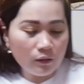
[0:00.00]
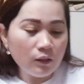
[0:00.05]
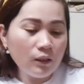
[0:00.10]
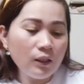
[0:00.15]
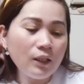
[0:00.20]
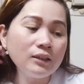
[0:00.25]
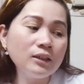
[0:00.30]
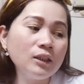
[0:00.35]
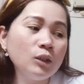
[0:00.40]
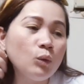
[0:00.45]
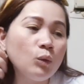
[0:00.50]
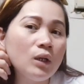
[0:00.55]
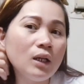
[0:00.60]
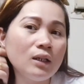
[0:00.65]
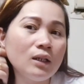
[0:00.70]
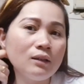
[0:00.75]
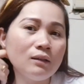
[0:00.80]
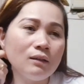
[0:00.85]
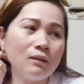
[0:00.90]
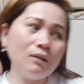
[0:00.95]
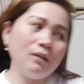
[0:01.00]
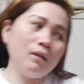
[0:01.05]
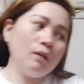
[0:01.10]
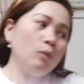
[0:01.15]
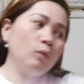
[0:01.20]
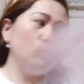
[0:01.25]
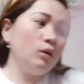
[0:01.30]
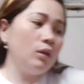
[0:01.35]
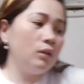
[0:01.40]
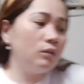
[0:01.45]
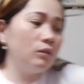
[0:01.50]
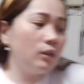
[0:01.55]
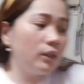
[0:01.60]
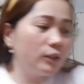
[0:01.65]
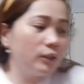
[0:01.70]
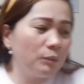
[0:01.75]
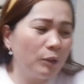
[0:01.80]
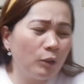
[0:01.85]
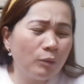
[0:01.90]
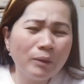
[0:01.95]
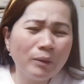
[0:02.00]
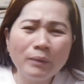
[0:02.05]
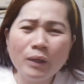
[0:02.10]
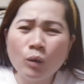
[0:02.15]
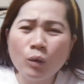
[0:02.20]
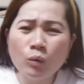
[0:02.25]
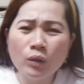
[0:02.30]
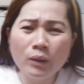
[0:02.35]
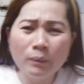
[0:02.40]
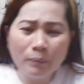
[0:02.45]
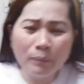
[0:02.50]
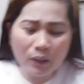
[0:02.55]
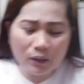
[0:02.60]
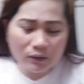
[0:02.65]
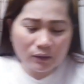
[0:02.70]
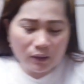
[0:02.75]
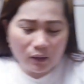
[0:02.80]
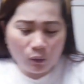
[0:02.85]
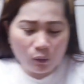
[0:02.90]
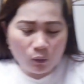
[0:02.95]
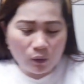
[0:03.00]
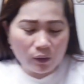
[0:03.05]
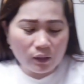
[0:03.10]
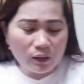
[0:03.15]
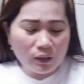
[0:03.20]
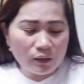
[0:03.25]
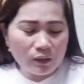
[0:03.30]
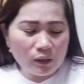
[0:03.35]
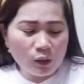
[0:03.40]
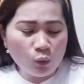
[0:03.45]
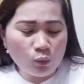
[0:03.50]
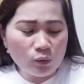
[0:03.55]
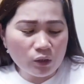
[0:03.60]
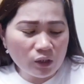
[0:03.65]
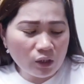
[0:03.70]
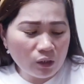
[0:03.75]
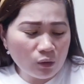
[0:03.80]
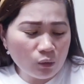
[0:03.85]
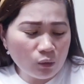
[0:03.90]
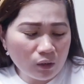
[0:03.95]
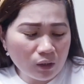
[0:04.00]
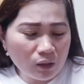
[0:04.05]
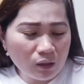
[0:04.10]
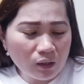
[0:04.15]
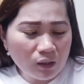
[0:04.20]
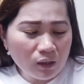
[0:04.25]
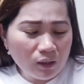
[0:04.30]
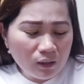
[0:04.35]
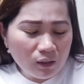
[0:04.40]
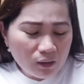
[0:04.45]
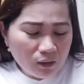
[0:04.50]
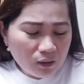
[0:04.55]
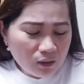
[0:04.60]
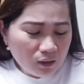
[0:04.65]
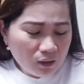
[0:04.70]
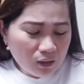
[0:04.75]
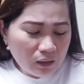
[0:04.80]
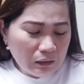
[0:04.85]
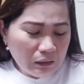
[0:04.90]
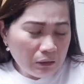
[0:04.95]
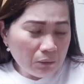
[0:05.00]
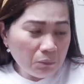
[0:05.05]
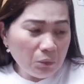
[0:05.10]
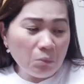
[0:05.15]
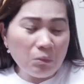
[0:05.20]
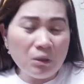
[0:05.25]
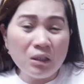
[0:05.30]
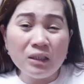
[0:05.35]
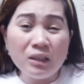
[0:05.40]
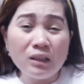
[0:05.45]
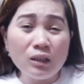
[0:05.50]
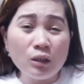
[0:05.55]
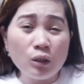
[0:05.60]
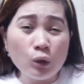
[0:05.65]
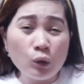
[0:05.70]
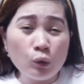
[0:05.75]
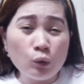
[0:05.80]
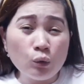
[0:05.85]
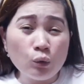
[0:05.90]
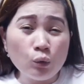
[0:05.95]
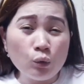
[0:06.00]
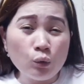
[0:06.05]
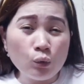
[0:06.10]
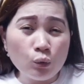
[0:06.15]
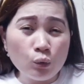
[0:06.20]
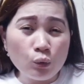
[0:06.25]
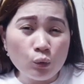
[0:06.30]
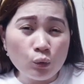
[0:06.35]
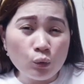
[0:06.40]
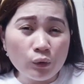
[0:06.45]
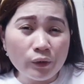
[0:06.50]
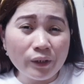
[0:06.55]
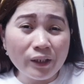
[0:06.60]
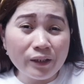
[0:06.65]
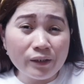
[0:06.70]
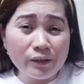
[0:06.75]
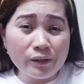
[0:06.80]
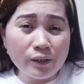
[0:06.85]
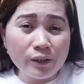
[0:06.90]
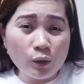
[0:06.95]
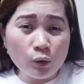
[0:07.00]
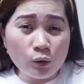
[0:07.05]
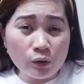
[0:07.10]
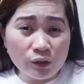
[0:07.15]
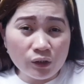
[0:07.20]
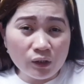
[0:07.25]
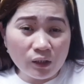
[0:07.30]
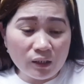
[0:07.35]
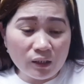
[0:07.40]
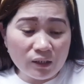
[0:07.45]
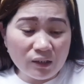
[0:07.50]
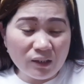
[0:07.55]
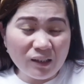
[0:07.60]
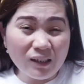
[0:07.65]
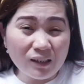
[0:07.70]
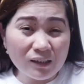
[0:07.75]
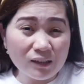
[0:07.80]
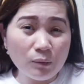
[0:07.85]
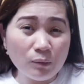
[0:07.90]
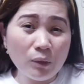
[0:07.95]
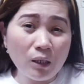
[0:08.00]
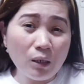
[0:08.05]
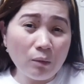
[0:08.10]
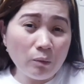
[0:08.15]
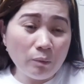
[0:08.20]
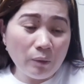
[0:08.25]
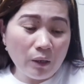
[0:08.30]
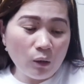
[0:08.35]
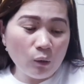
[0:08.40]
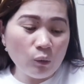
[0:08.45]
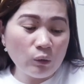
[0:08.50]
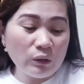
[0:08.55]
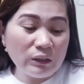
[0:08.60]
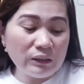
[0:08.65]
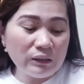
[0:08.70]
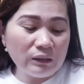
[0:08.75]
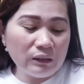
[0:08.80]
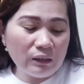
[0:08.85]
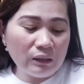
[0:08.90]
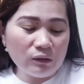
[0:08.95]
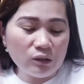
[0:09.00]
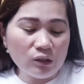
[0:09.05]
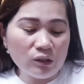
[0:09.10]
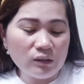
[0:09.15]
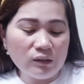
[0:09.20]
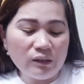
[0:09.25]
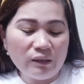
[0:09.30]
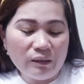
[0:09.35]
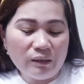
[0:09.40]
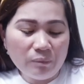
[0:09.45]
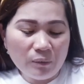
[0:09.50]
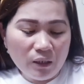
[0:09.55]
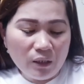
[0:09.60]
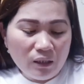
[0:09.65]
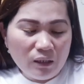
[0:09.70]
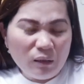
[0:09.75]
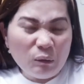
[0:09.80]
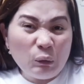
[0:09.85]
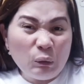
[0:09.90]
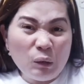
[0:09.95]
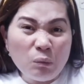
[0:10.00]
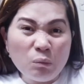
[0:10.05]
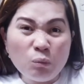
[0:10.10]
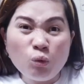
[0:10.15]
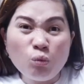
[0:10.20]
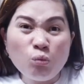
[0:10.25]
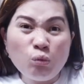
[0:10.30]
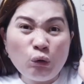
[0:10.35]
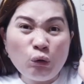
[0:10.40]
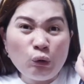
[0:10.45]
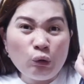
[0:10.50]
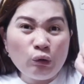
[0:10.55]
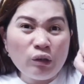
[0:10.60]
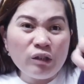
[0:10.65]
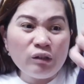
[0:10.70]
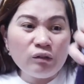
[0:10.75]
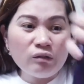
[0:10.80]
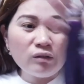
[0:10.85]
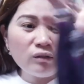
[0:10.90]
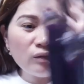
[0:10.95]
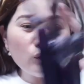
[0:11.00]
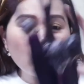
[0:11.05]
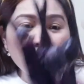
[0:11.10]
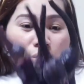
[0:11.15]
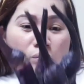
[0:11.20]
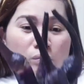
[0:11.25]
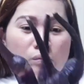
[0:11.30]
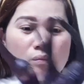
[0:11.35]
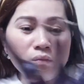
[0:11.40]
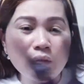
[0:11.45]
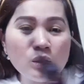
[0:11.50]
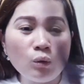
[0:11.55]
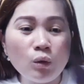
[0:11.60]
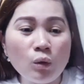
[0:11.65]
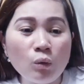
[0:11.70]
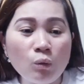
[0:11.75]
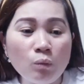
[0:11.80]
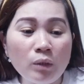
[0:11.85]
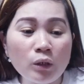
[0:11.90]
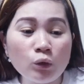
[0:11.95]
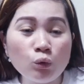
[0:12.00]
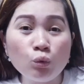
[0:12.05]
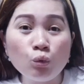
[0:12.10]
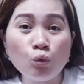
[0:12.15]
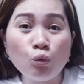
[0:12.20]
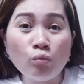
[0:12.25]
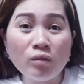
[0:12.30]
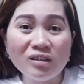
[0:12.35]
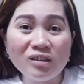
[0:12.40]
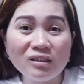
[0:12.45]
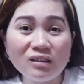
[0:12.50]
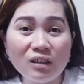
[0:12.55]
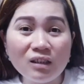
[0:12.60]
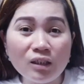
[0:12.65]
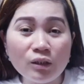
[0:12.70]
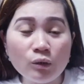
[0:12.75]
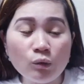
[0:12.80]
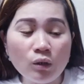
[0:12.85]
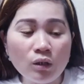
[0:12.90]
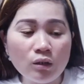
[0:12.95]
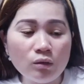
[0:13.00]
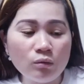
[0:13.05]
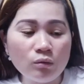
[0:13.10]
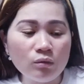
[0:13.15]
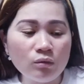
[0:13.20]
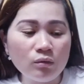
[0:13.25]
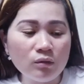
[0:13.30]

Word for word: As in, wala na talaga akong ano, guys. Pero may mga ulam pa kasi ako, kaya hindi ako masyadong nag, nagpabili ng karne or tsaka isda kasi marami pa akong isda dyan sa rep. Uh, bubulok na yun. Mag, mag 2 months na ngayong ano.